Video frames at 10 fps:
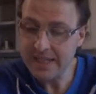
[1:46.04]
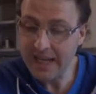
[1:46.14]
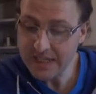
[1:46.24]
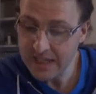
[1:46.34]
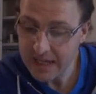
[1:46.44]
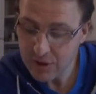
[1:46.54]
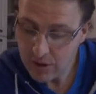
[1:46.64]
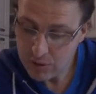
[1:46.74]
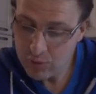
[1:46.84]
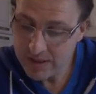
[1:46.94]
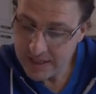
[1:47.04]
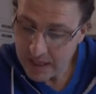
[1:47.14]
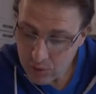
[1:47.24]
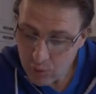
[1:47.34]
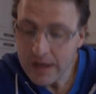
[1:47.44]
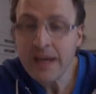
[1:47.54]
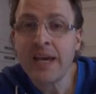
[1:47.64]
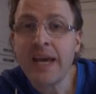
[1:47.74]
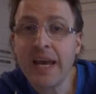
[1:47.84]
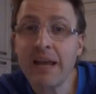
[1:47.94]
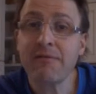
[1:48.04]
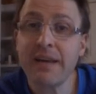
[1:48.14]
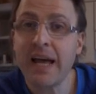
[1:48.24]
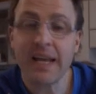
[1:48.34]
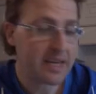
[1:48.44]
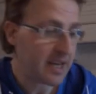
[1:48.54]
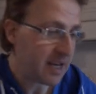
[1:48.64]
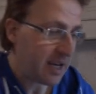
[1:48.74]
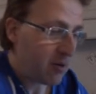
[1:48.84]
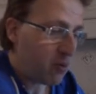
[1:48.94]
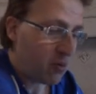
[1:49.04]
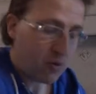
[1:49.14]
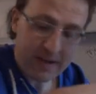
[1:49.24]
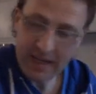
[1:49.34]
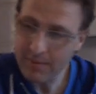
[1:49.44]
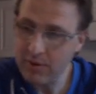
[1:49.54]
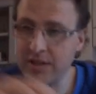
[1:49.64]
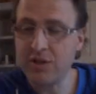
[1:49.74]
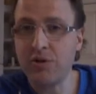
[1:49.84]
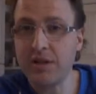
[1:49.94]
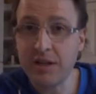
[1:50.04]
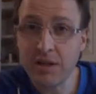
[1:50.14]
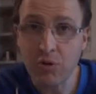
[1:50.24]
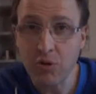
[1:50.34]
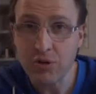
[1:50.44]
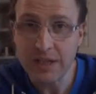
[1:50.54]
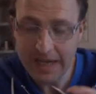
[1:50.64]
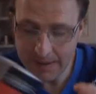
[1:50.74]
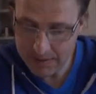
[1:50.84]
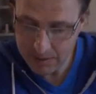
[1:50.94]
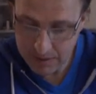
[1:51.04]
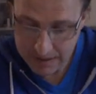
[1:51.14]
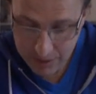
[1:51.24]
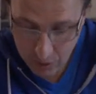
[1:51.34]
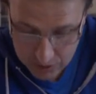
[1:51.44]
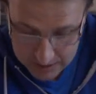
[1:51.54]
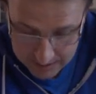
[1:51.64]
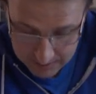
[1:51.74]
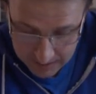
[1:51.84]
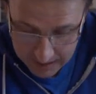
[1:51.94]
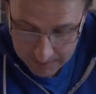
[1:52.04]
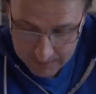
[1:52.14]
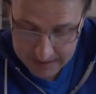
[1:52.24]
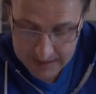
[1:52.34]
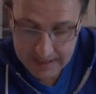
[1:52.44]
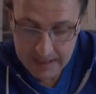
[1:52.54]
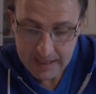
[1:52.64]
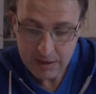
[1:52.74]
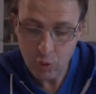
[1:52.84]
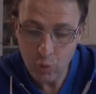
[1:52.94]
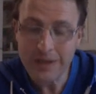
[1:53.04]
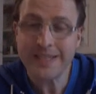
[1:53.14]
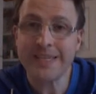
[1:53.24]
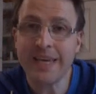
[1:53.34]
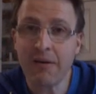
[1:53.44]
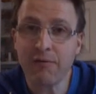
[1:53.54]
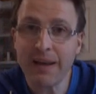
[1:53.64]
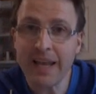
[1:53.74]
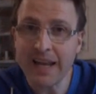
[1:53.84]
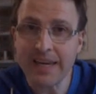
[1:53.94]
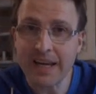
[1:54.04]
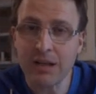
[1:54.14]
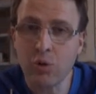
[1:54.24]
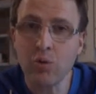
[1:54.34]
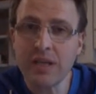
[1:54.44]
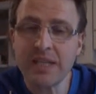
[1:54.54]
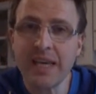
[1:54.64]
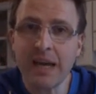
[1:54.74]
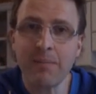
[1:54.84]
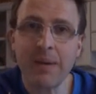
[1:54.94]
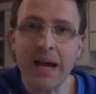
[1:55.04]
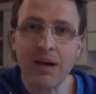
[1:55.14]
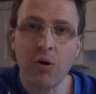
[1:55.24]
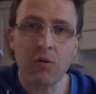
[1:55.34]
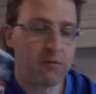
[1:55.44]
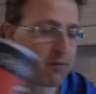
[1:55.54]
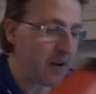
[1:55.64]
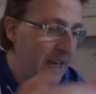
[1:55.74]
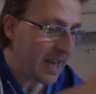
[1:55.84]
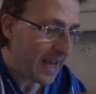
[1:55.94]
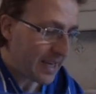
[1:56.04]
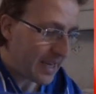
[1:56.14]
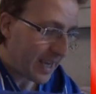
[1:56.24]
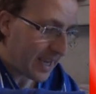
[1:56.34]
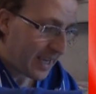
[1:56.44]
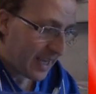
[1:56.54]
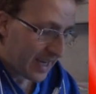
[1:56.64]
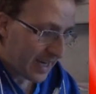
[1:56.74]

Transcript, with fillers: si lascia dietro la Tunisia a 2 e la Finlandia a 1, vediamo nel girone di ritorno se cambia qualcosa a partire da Tunisia-Finlandia, Tunisia in bianco, Finlandia